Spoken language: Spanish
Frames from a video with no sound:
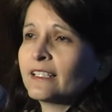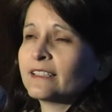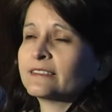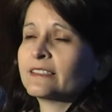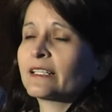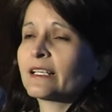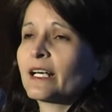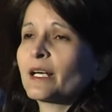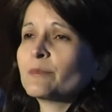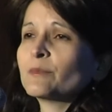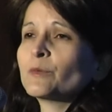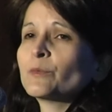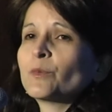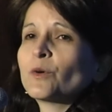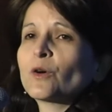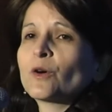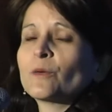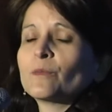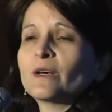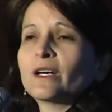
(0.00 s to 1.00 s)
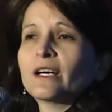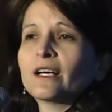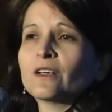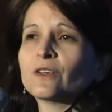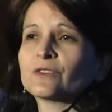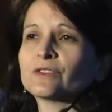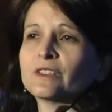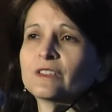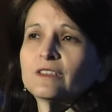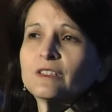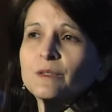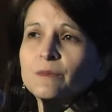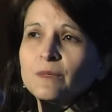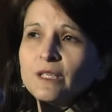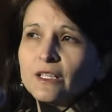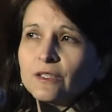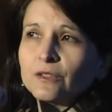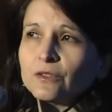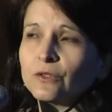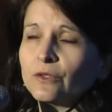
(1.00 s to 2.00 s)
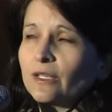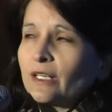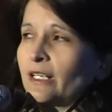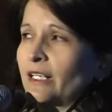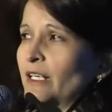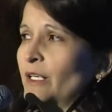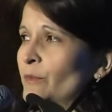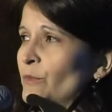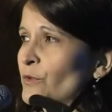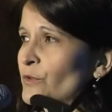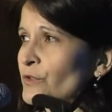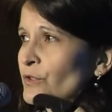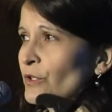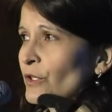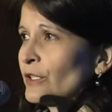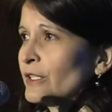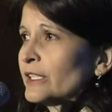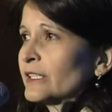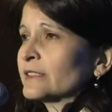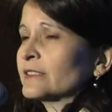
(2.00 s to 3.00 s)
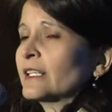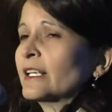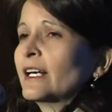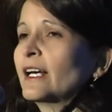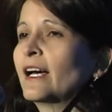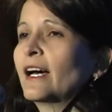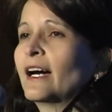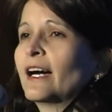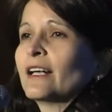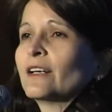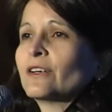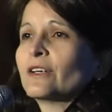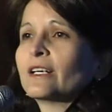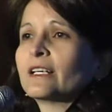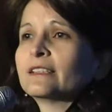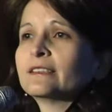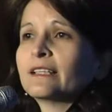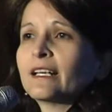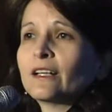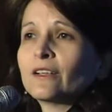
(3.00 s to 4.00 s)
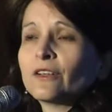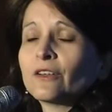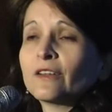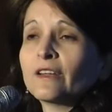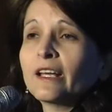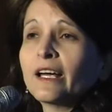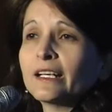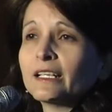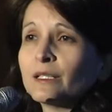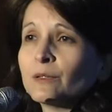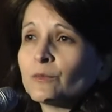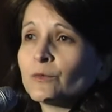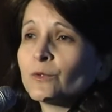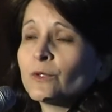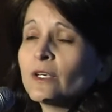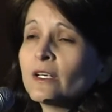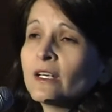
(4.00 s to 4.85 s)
y acercarme un poco más a los sentimientos, a las emociones a los estados de ánimo.